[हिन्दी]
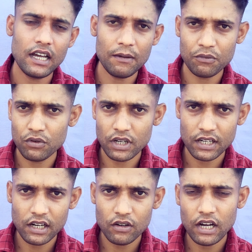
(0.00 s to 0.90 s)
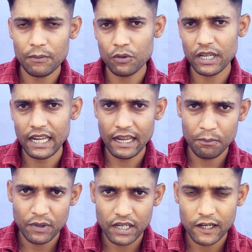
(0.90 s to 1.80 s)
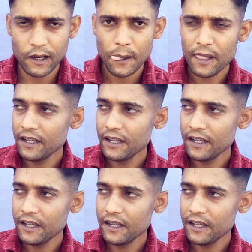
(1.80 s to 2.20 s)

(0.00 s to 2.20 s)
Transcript: आपको करना होगा आपको एक ऐप मिलेगा